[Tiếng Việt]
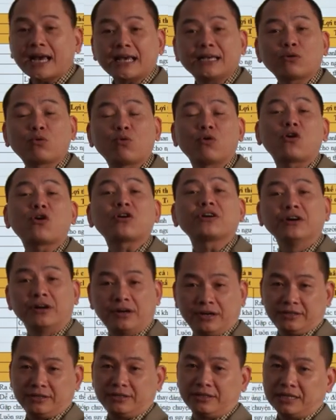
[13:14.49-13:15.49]
này của con
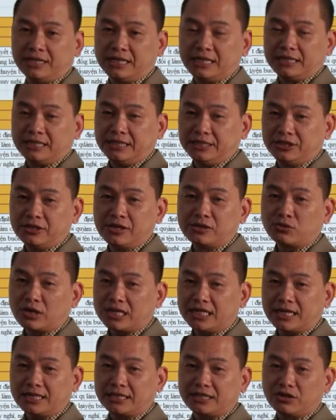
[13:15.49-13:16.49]
người thì trường
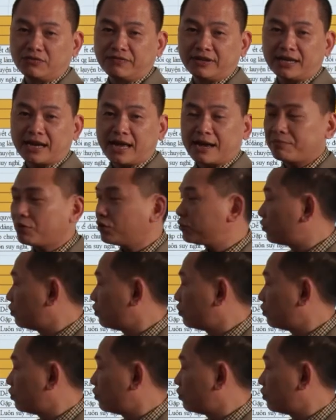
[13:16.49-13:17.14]
Doanh Nhân Siêu Việt Nam bọn